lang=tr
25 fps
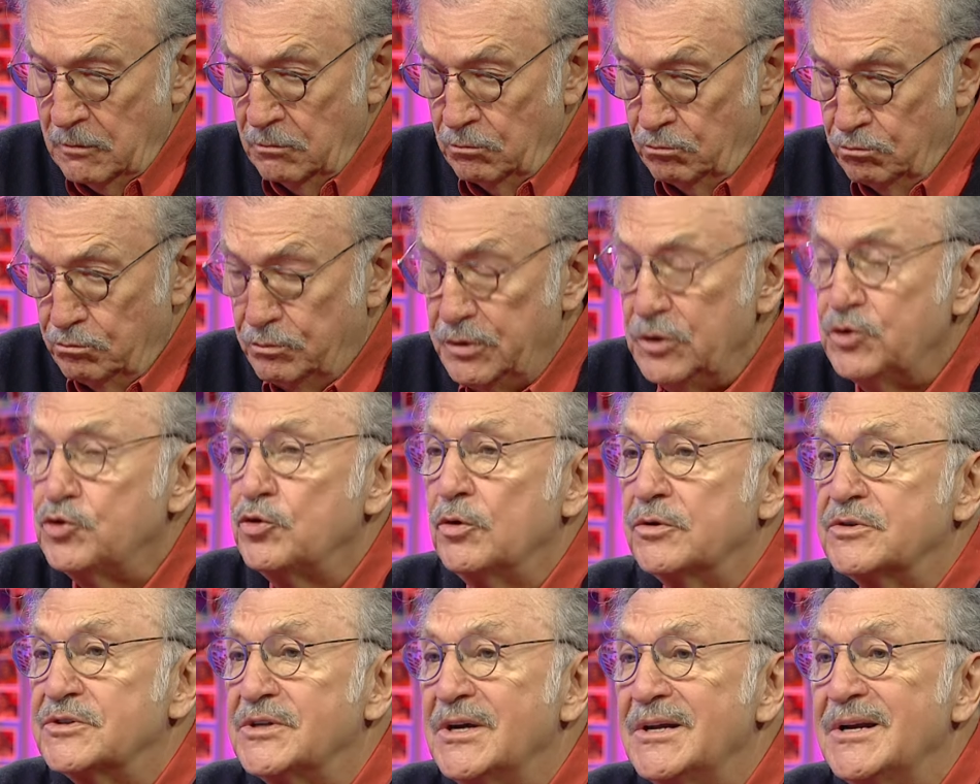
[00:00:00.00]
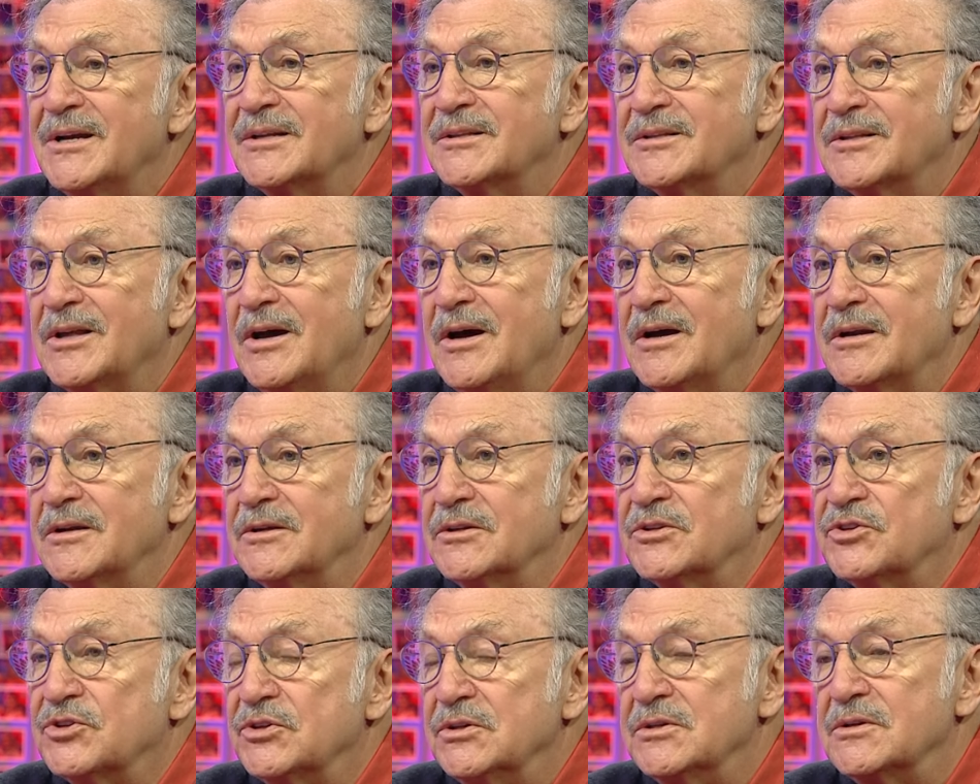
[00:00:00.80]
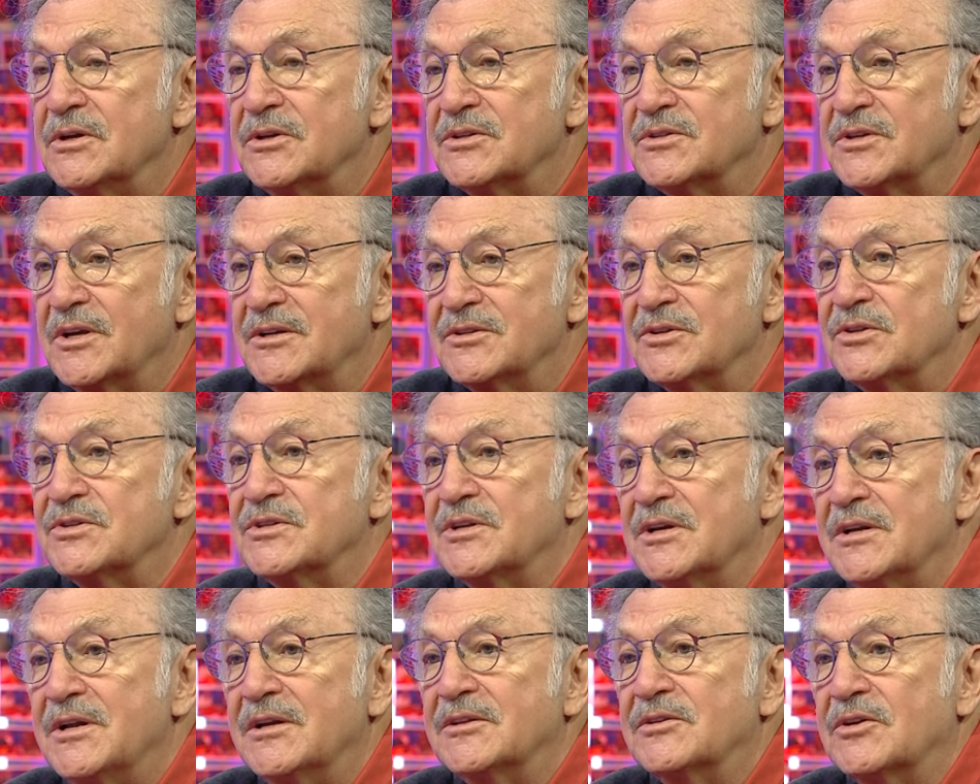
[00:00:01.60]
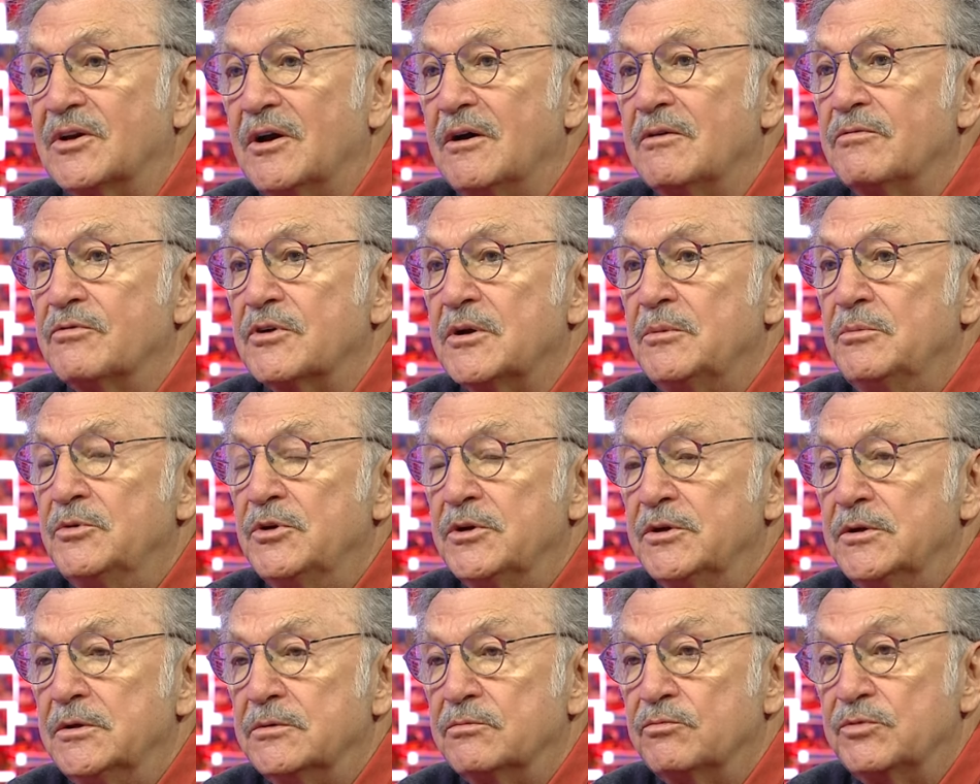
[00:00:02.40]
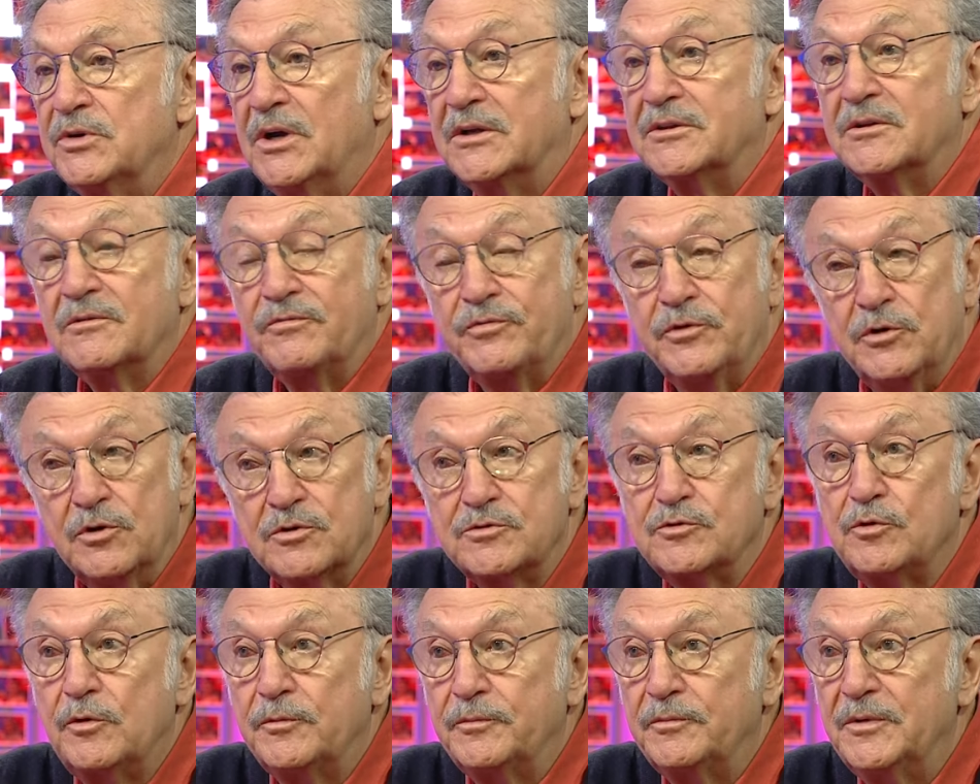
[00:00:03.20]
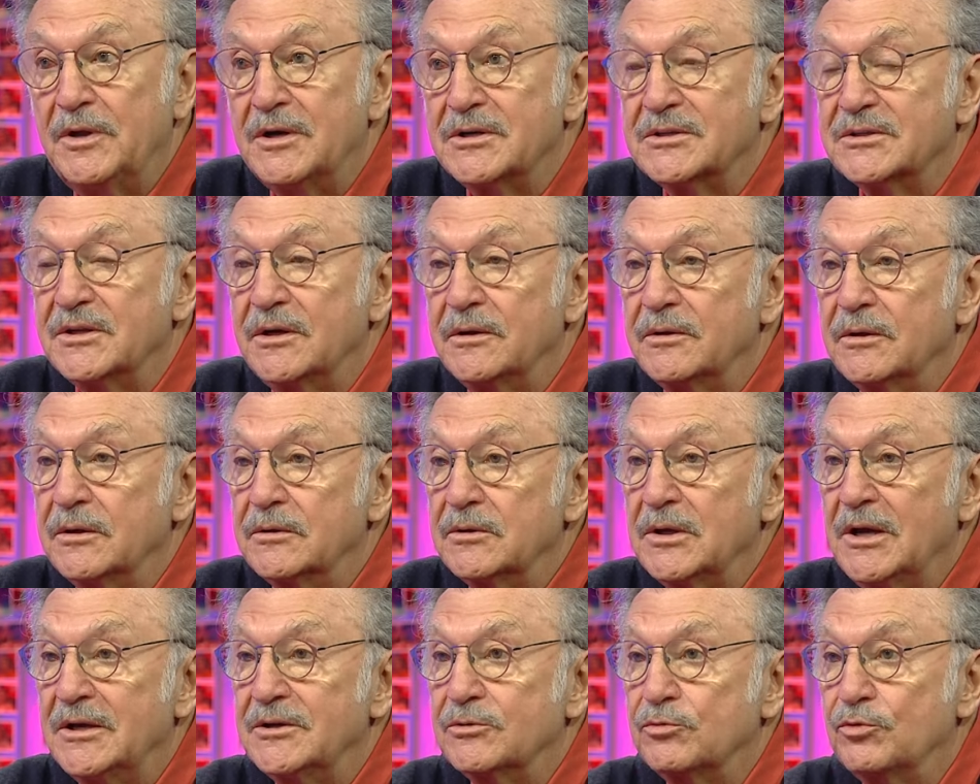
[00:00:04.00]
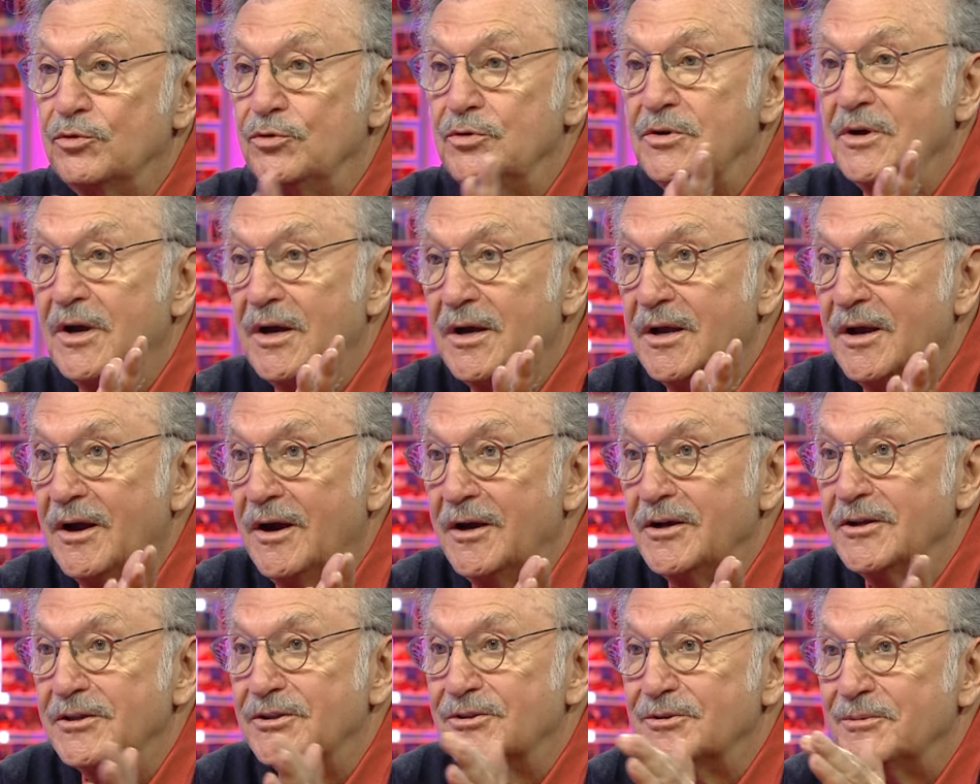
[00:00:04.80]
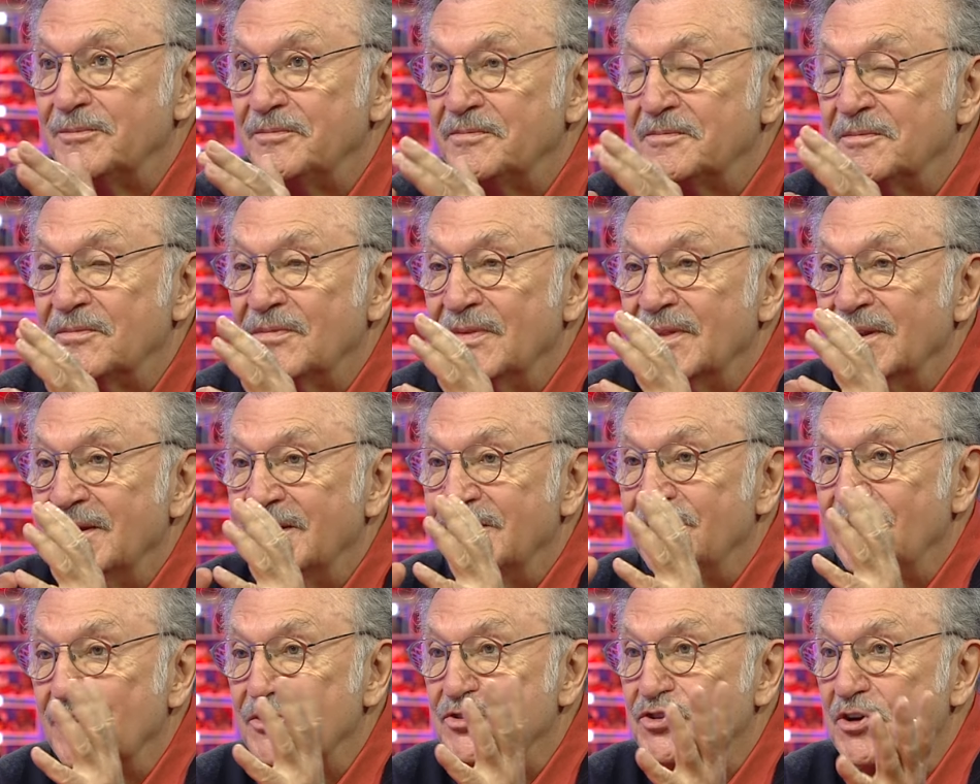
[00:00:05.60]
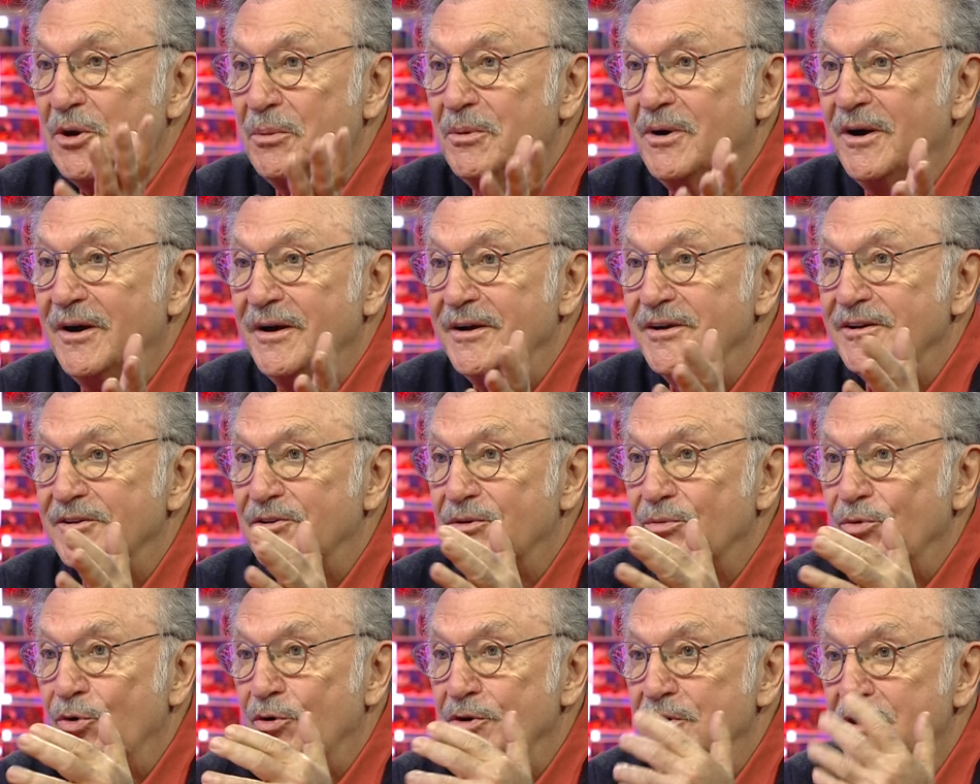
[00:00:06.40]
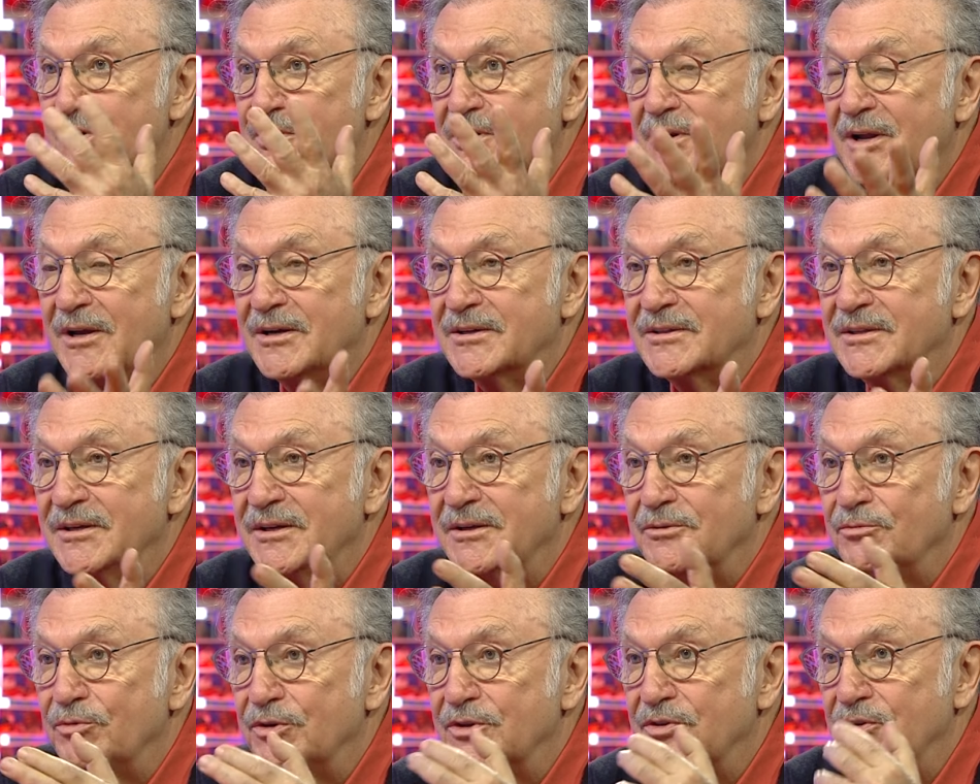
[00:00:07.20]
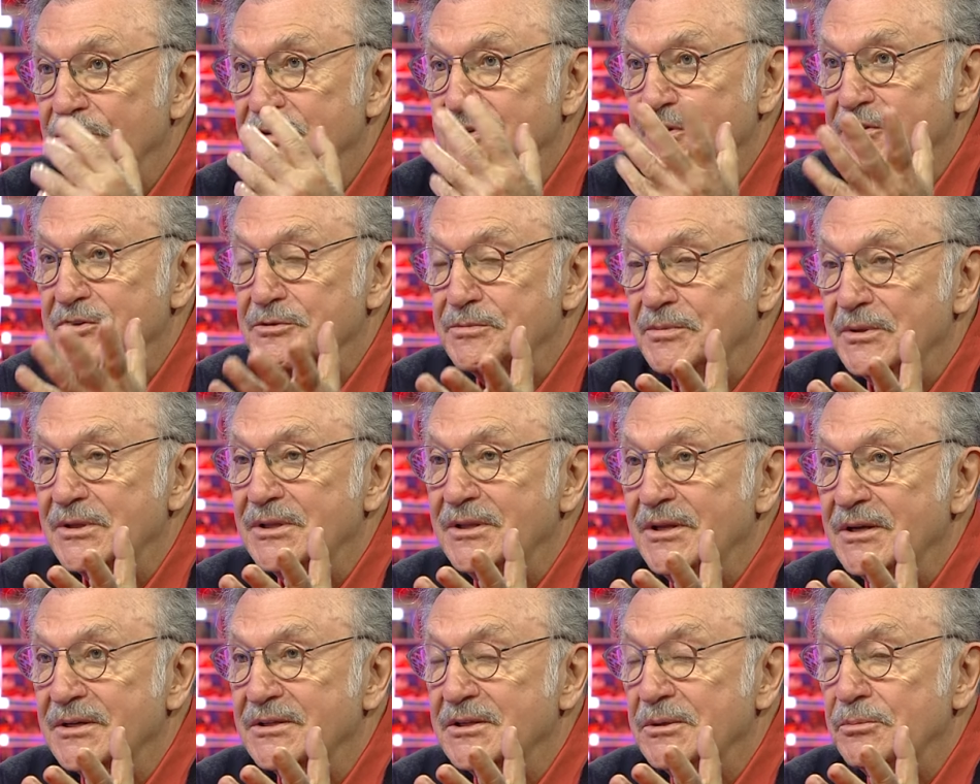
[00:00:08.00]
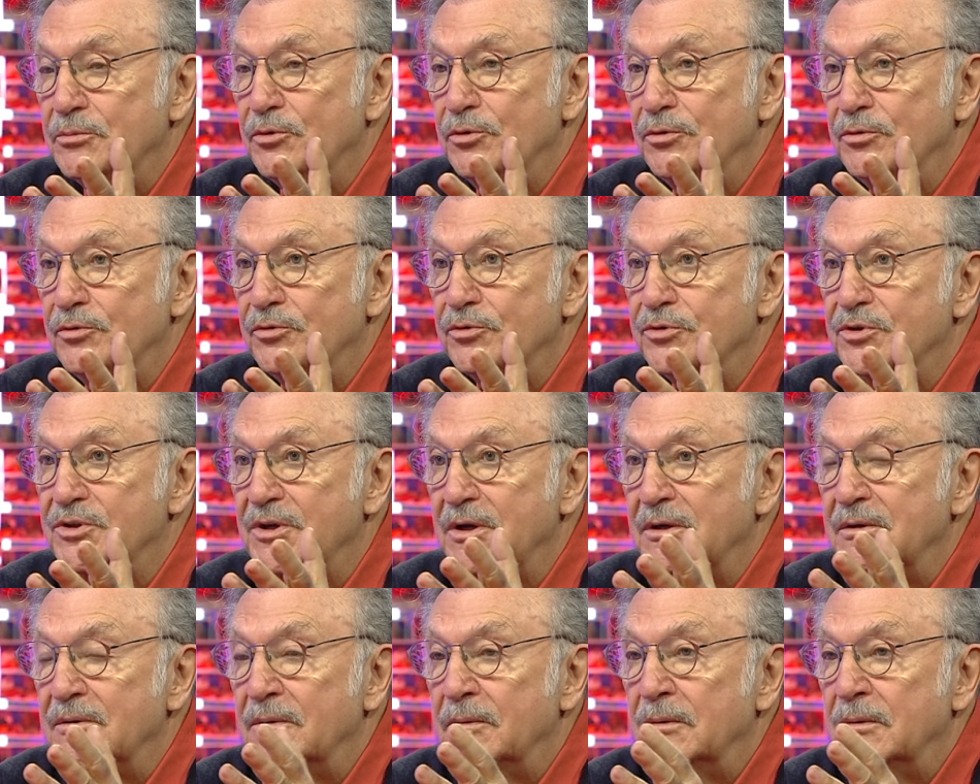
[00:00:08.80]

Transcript: birçok sanat tarihçi esasında sanat kavramını ya da filozoflar da yani dünyaya ait, yaşama ait önerilerde ve tespitlerde bulunurken